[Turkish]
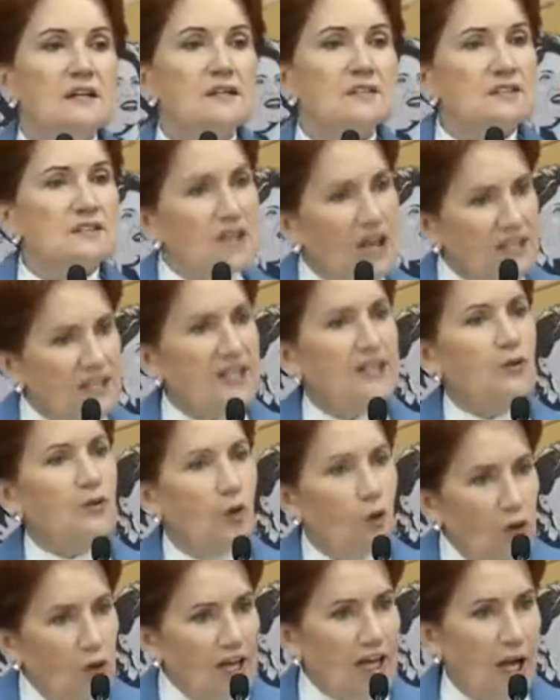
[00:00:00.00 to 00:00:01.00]
zaten
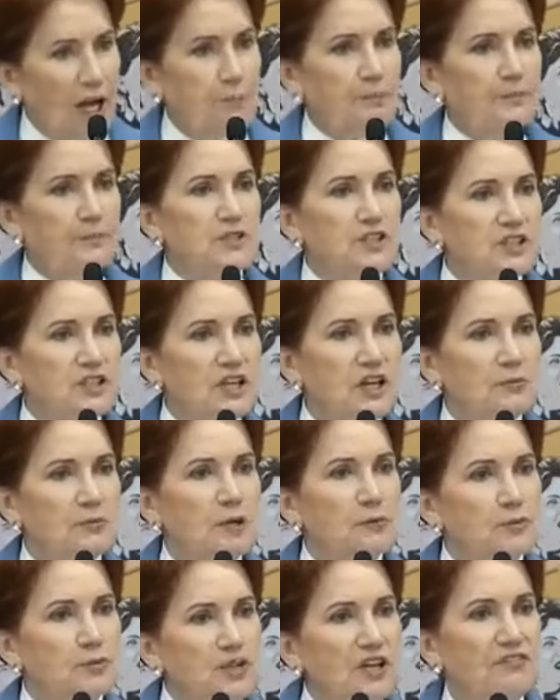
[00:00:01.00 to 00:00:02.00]
öyle yapmıştık
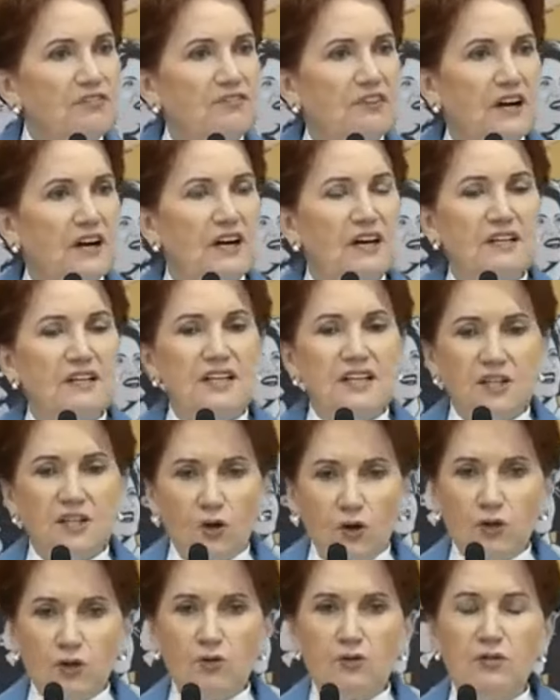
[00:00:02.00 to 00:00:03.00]
ama bu defa iki
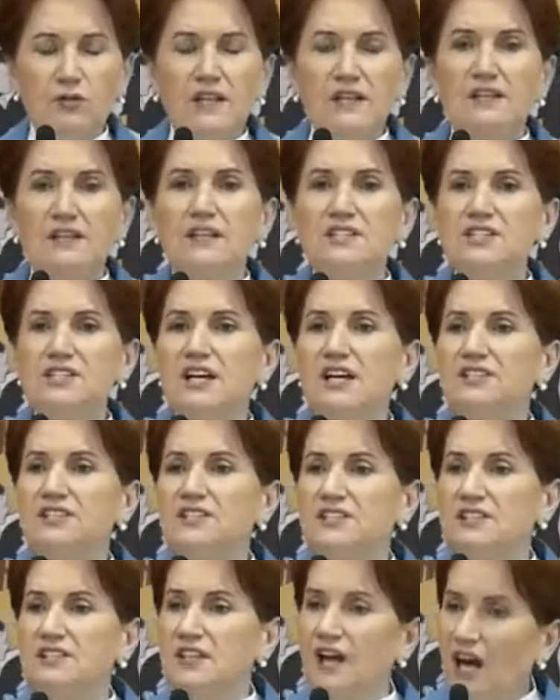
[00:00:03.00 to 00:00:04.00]
oy kullanılacağı
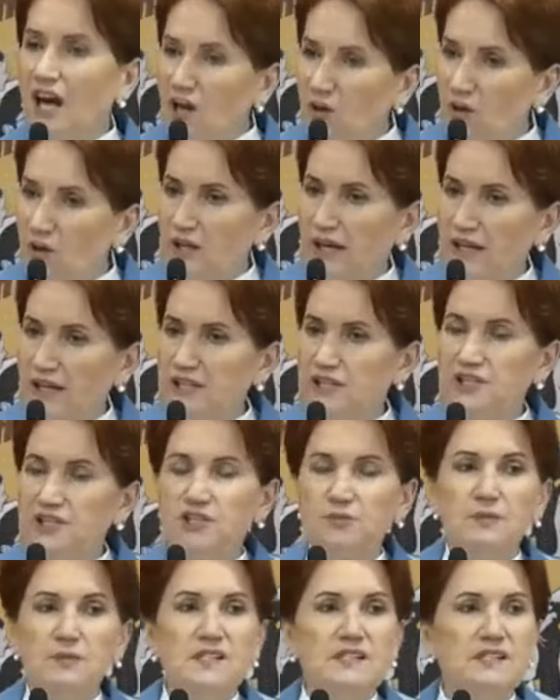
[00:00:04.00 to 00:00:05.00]
için daha kolay
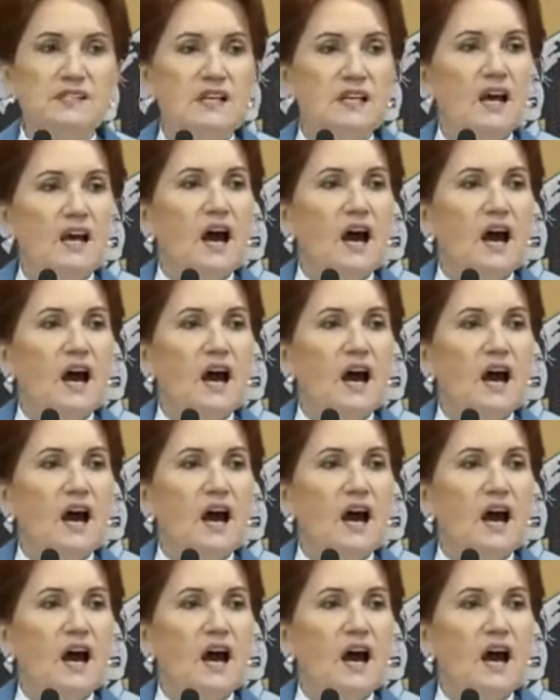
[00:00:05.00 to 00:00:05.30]
işimiz.